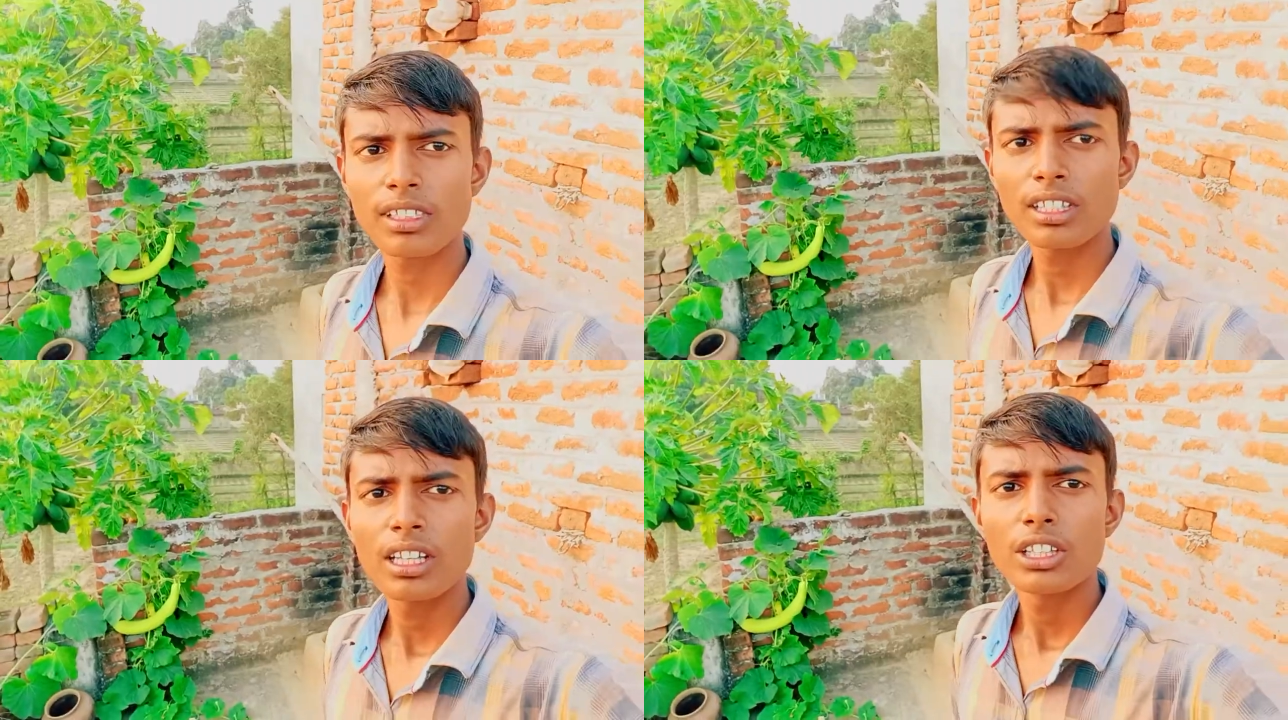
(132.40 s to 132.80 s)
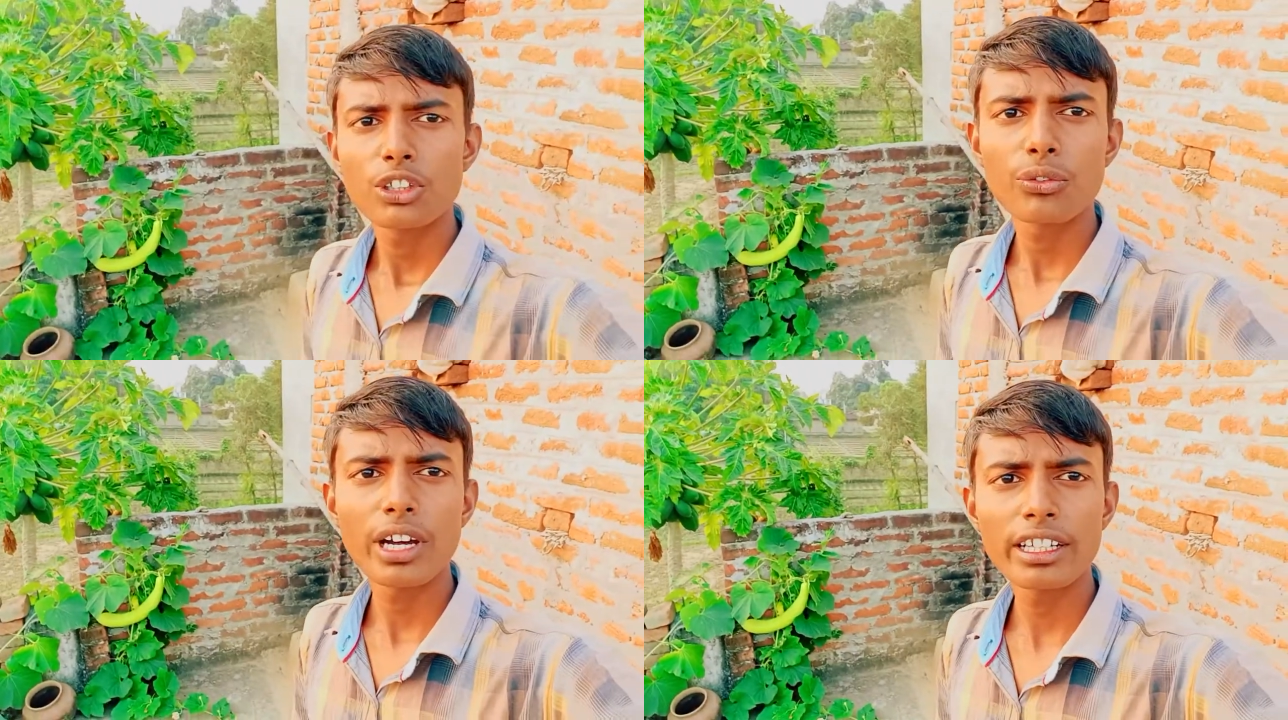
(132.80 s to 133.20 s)
पे
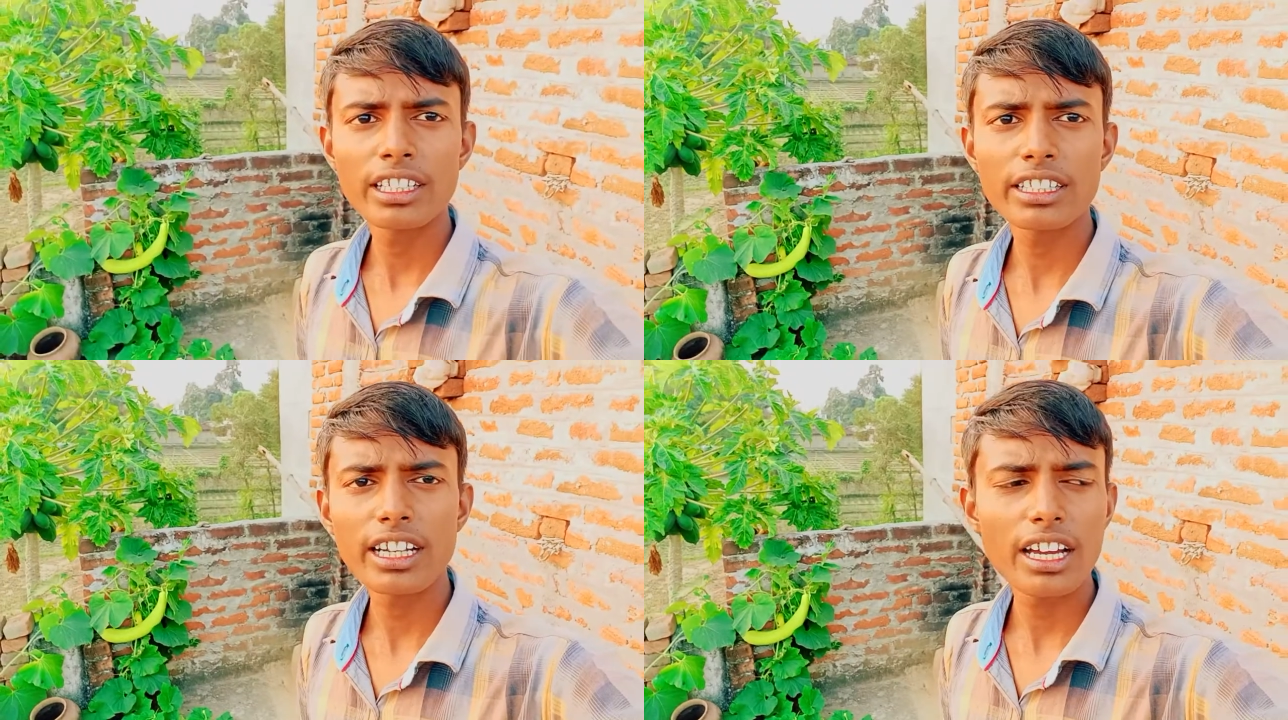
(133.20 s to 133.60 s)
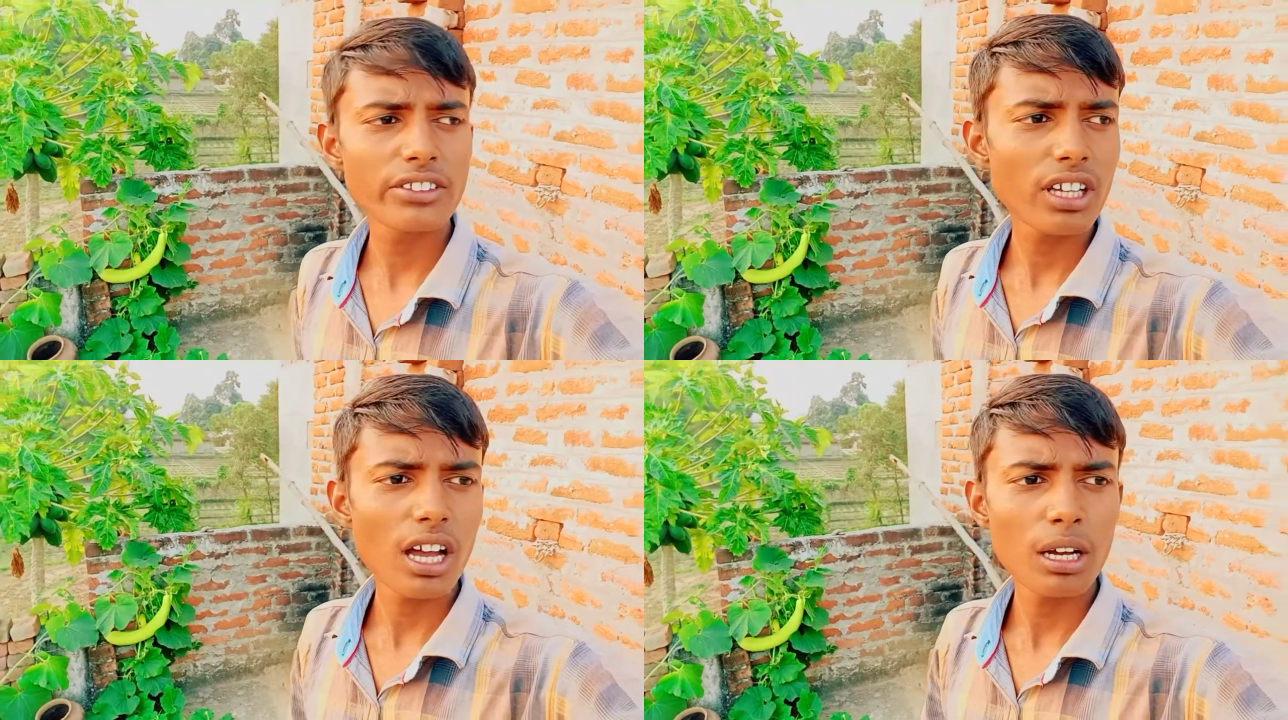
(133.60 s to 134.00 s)
तो फाइनली
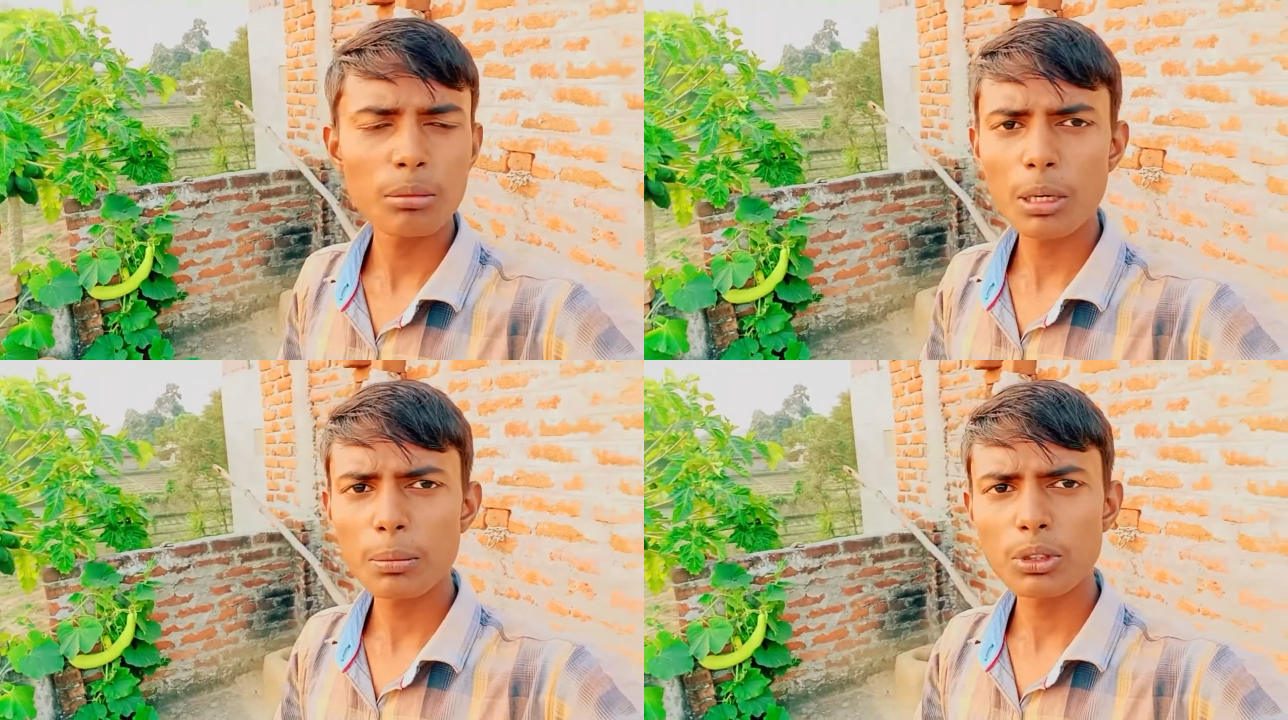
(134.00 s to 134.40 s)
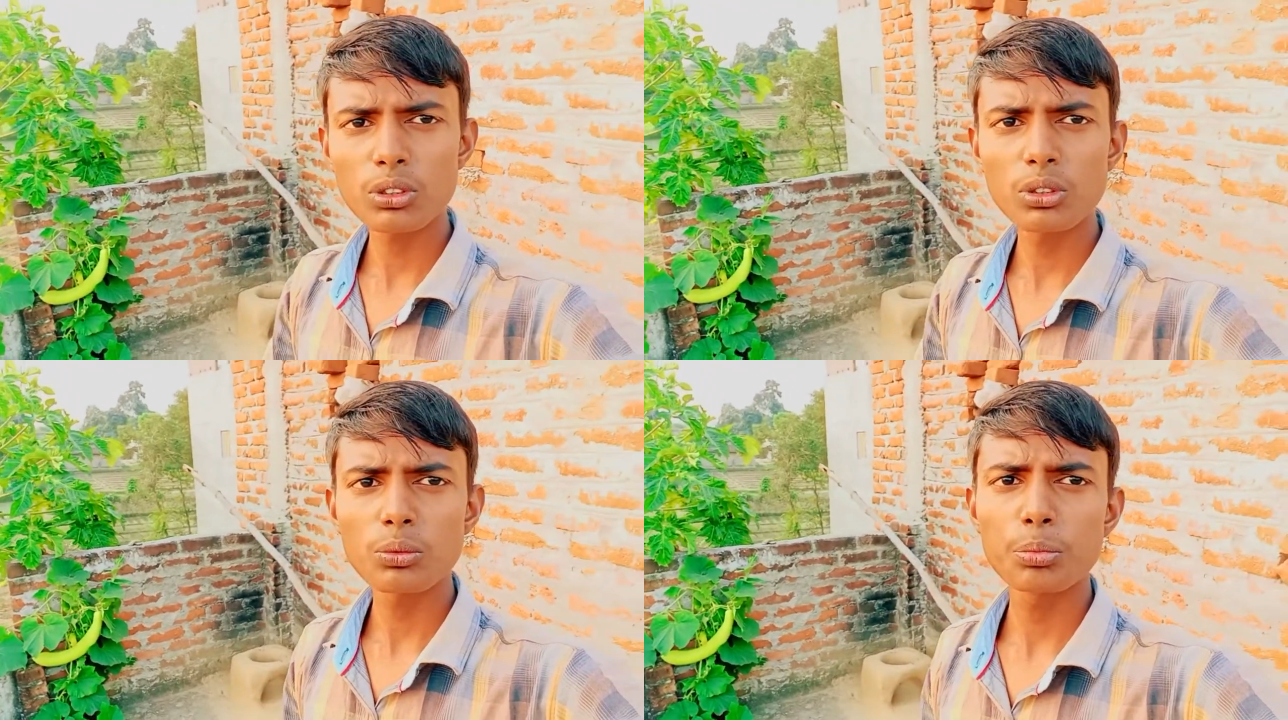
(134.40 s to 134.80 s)
गाइज हम आप
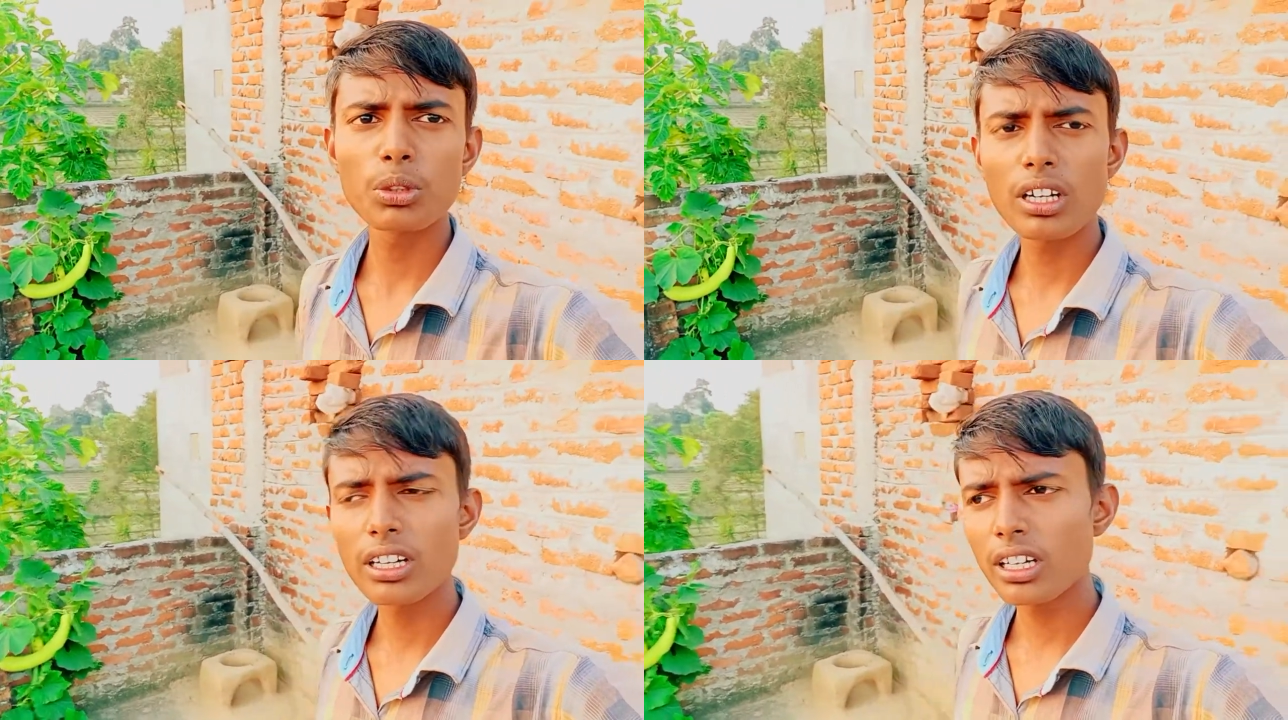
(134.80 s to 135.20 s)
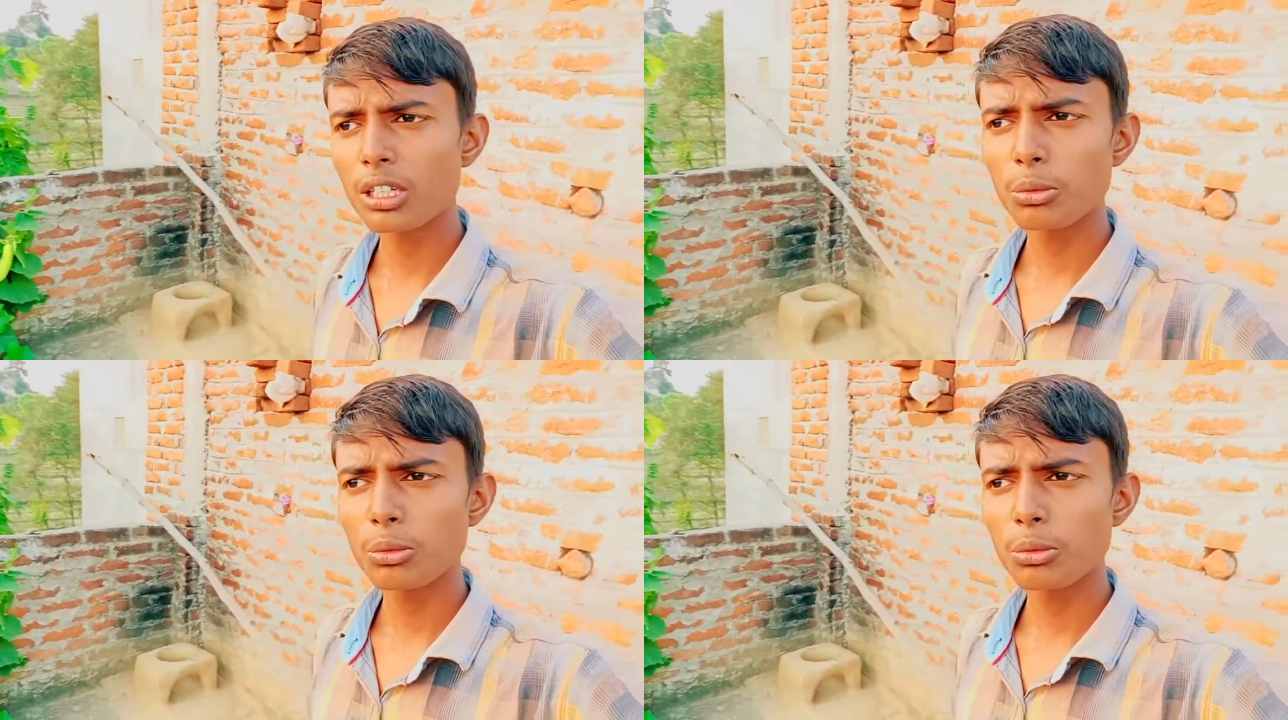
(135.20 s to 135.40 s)
लोग को पूरा